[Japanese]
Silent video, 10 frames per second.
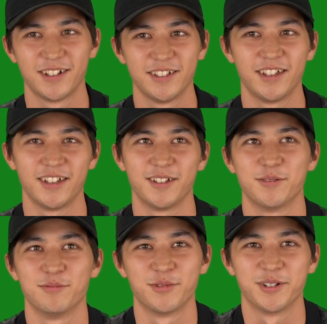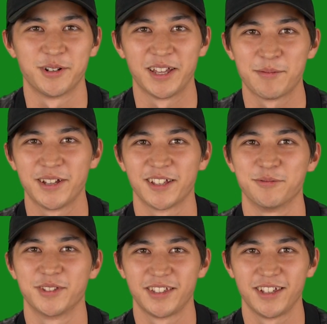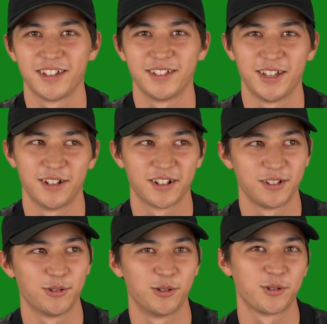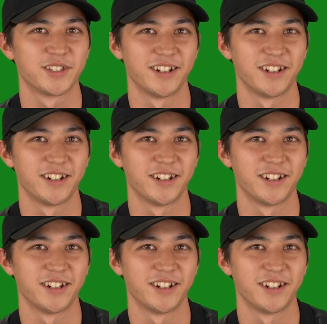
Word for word: で、僕俺やばいなと思って、で、ドアロックさ